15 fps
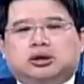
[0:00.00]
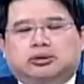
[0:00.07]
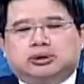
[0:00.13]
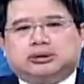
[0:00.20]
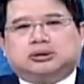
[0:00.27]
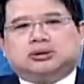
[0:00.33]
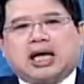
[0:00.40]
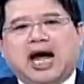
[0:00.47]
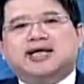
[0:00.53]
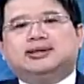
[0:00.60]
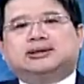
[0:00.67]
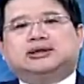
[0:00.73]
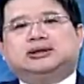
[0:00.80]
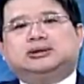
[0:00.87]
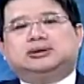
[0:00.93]
投凯恩
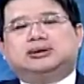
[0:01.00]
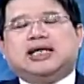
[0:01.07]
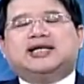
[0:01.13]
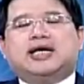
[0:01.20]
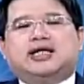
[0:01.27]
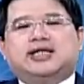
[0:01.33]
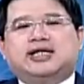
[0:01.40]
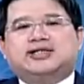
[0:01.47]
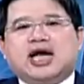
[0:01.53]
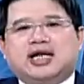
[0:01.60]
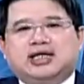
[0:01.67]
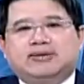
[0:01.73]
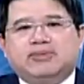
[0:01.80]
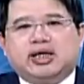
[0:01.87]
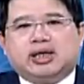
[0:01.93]
斯在那个年代
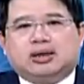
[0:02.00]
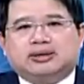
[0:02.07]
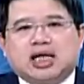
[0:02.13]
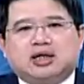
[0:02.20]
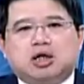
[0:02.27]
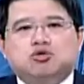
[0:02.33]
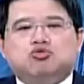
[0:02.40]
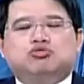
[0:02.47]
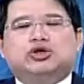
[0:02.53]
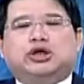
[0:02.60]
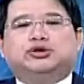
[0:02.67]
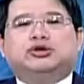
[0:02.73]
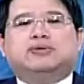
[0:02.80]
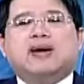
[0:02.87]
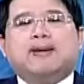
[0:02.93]
里面哈，他跟古
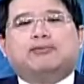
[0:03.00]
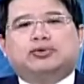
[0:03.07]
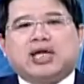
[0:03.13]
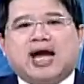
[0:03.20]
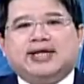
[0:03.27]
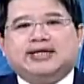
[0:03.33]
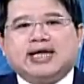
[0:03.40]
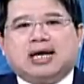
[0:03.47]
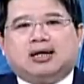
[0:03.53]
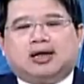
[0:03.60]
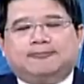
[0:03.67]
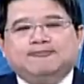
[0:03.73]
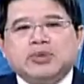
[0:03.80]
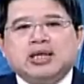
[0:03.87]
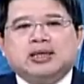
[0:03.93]
典学派不太一样
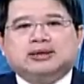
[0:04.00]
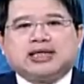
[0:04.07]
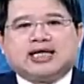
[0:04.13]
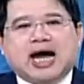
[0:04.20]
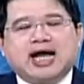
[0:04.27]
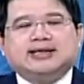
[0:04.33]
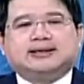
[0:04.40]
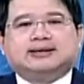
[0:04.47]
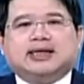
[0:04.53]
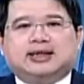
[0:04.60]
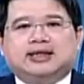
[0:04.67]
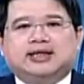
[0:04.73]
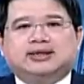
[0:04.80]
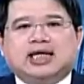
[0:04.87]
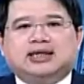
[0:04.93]
哈。在凯恩斯那
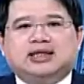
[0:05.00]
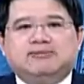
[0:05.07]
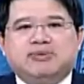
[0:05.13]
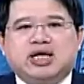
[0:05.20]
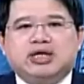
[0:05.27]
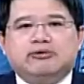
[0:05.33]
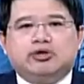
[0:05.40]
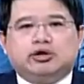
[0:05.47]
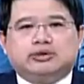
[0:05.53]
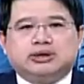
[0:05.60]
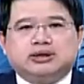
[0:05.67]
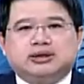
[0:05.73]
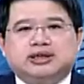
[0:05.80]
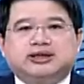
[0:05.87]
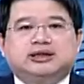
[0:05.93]
个年代里面，因为有
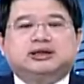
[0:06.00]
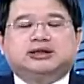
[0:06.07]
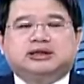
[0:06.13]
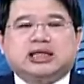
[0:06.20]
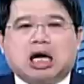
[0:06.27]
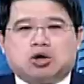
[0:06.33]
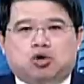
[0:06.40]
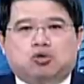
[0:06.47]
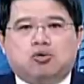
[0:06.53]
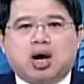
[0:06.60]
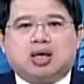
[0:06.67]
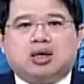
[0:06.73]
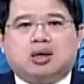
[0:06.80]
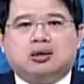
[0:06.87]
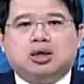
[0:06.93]
世界经济大恐
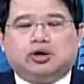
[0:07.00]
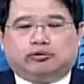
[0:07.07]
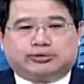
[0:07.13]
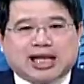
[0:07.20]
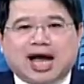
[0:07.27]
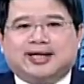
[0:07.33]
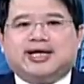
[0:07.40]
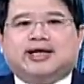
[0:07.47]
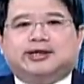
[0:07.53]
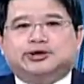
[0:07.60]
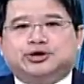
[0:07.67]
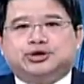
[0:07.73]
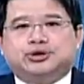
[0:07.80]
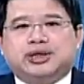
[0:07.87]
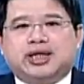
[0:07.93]
慌哈，有大量的
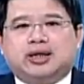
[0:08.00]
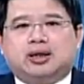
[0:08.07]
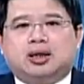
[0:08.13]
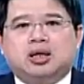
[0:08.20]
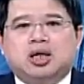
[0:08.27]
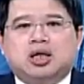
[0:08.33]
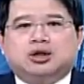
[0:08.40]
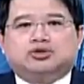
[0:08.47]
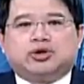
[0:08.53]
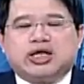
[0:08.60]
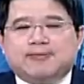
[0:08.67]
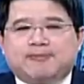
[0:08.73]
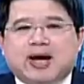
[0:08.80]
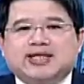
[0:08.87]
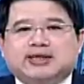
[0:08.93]
失业哈，所
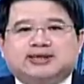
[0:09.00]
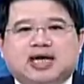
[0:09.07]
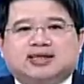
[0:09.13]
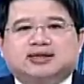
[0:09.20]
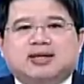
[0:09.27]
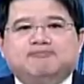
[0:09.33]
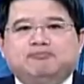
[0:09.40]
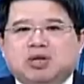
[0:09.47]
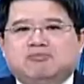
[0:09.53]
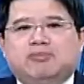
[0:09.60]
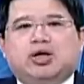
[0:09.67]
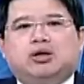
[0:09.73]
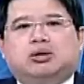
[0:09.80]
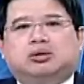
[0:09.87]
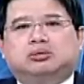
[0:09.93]
以一般的厂商并
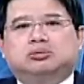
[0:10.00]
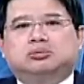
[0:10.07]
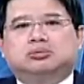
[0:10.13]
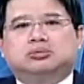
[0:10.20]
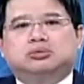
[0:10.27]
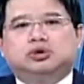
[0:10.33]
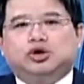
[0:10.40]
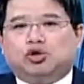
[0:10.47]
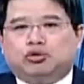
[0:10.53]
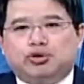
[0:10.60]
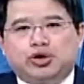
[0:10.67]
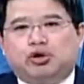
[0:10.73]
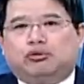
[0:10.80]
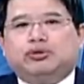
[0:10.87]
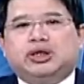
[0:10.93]
没有有
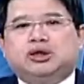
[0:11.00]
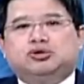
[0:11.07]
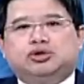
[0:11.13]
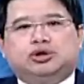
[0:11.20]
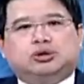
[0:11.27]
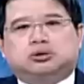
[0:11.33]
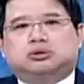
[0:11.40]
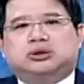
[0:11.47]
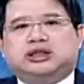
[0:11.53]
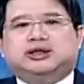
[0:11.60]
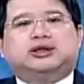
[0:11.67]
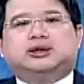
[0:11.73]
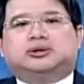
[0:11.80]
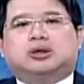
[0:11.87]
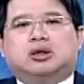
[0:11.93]
诱因去进
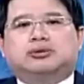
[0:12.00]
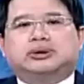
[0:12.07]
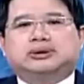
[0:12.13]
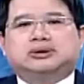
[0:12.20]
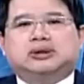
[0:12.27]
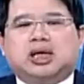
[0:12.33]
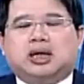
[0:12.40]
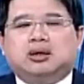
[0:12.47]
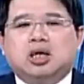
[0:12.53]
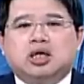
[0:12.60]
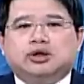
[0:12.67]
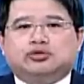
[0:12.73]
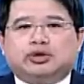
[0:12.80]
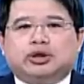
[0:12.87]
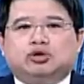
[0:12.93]
行投资哈。
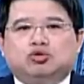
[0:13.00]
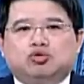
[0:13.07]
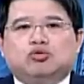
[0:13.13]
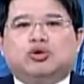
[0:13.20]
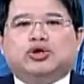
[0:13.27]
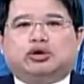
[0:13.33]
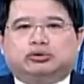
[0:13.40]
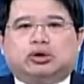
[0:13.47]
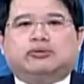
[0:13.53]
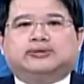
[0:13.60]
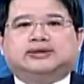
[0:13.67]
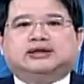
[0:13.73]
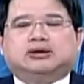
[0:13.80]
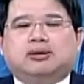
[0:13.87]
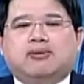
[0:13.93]
所以如果有投
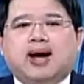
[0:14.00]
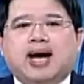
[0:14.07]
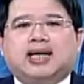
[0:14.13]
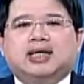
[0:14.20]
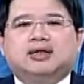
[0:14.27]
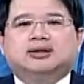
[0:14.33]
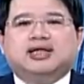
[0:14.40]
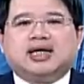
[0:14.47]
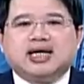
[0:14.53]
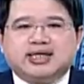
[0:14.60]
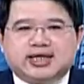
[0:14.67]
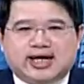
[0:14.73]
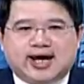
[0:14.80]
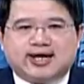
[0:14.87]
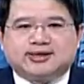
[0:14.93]
资的话，那个
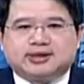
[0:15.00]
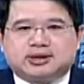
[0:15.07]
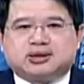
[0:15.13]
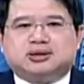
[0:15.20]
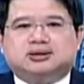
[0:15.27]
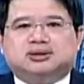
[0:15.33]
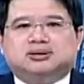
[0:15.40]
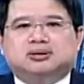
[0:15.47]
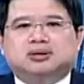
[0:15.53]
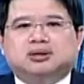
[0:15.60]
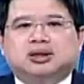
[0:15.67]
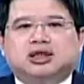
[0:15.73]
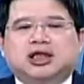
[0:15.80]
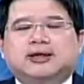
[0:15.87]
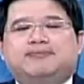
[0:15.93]
也是。
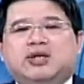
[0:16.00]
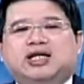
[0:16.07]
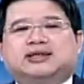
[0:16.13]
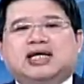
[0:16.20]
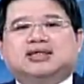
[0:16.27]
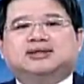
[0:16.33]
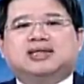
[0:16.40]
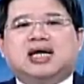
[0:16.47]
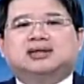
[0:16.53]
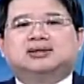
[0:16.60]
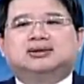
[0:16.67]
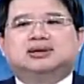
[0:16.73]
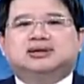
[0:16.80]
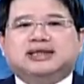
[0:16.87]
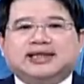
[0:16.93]
个别的厂商
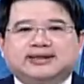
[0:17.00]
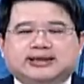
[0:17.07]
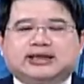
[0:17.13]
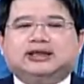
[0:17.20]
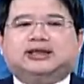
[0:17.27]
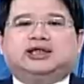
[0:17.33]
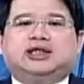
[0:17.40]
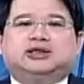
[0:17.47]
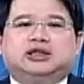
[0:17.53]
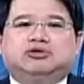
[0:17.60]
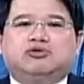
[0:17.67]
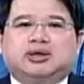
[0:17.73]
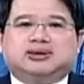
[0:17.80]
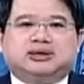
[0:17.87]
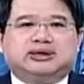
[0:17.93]
在既定的
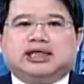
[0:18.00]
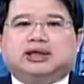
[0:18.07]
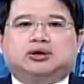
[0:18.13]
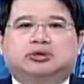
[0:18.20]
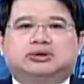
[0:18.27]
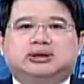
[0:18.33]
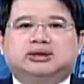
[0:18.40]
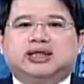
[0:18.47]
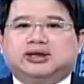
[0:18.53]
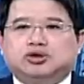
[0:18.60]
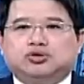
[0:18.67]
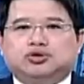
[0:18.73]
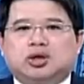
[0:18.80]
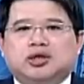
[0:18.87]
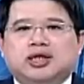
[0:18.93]
情况之下的投资，也
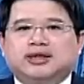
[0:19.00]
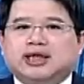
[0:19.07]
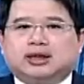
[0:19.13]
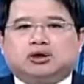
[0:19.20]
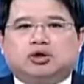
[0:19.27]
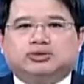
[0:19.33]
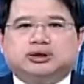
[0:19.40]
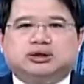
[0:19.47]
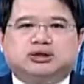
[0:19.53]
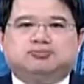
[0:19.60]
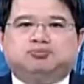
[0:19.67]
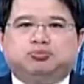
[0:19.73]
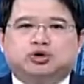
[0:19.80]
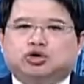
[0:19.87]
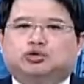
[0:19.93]
就是说，那个投资是
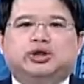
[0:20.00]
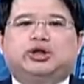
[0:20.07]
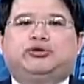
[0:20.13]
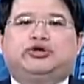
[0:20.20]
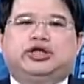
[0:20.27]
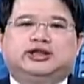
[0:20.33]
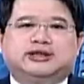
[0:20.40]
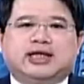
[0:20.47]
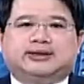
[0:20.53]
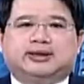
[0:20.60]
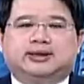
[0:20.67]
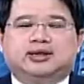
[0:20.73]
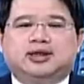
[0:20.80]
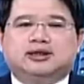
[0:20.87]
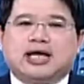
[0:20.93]
不受利率影响
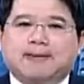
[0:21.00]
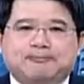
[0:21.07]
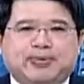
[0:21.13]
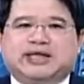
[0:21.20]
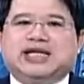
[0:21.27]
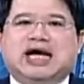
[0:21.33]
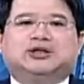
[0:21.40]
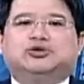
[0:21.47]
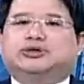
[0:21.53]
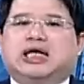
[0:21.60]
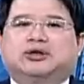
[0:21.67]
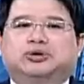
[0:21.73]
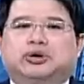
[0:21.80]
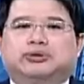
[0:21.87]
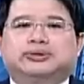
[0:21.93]
的，他本来就
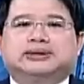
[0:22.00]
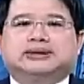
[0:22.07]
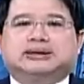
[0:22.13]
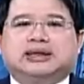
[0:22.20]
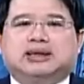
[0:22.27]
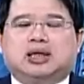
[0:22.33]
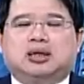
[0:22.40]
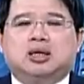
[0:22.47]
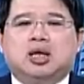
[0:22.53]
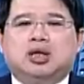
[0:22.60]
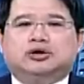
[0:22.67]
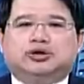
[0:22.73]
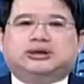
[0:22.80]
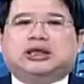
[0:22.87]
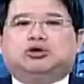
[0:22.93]
想投资的哈。
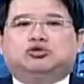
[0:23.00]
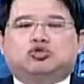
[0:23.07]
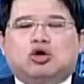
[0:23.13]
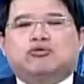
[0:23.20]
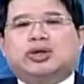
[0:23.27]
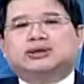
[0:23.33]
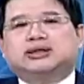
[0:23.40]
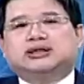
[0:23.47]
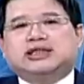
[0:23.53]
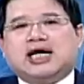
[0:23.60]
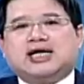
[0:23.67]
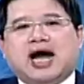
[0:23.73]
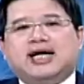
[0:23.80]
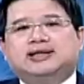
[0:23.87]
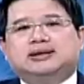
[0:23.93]
所以在这种状况之
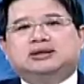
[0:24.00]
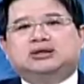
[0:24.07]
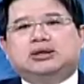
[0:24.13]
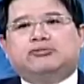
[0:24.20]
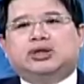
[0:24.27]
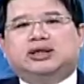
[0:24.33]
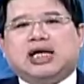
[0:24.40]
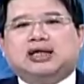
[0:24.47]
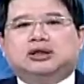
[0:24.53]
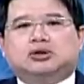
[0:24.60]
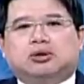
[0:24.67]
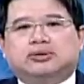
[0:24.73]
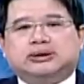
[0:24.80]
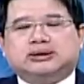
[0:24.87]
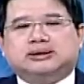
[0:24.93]
下，凯恩斯认为他的
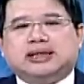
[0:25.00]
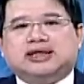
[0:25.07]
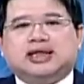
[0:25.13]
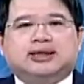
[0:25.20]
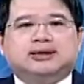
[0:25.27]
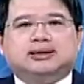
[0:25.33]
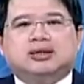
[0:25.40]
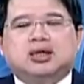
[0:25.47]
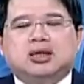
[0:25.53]
投资在那个